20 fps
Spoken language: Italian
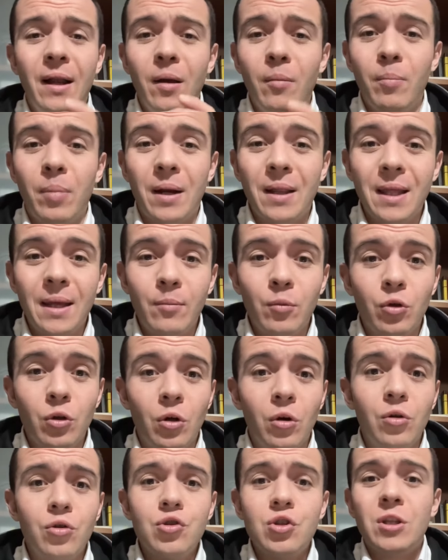Partiamo da
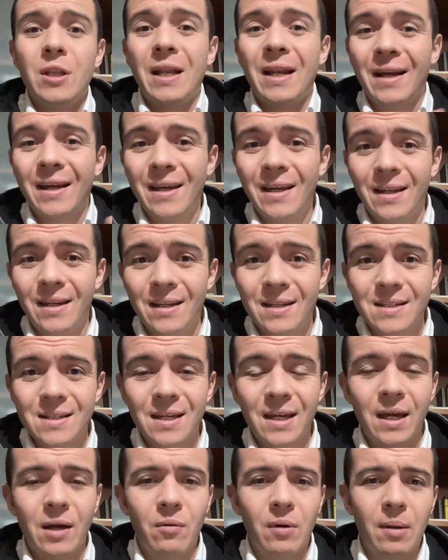oggi dalla Guinness,
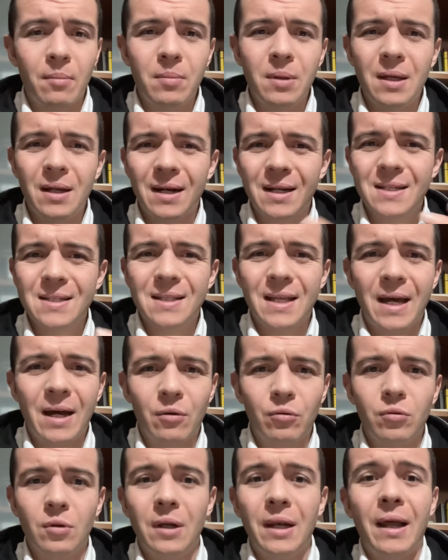che è una birra
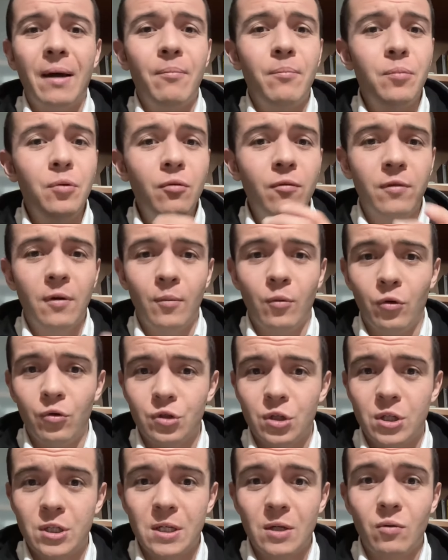stout la più
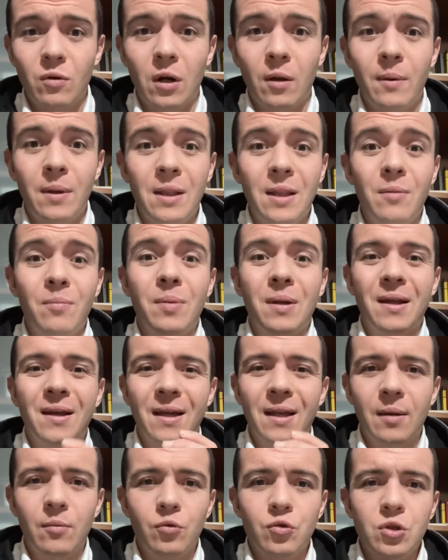famosa sicuramente per
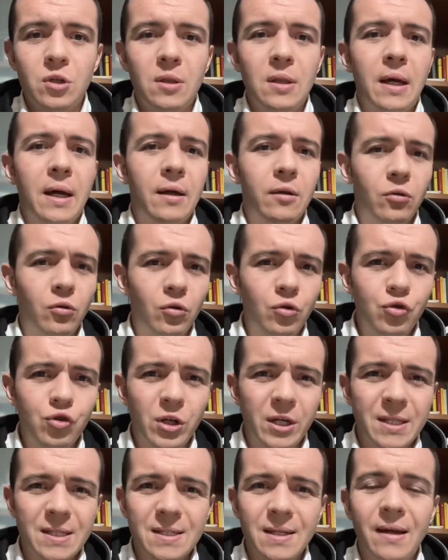cremosità,
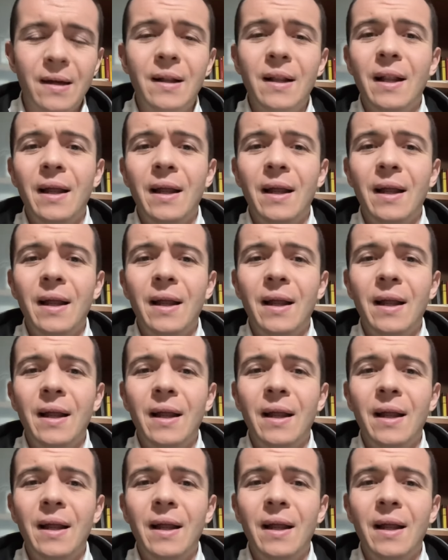dolcezza